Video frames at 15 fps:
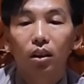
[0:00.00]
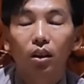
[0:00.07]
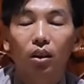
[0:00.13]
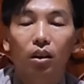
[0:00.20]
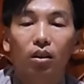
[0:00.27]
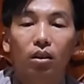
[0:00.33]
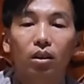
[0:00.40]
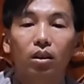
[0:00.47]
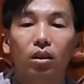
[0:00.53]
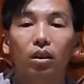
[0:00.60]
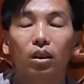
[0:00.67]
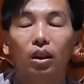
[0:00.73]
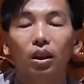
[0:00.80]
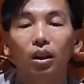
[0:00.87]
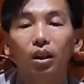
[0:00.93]
à,
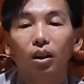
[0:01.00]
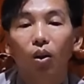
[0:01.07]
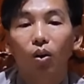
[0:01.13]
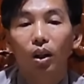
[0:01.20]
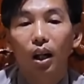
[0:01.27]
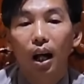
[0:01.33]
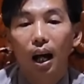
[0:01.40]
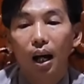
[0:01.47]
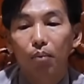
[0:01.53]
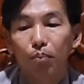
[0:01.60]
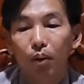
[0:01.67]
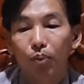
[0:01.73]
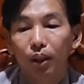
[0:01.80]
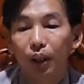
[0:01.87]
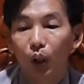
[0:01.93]
được à, gọi là
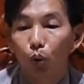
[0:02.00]
mình phải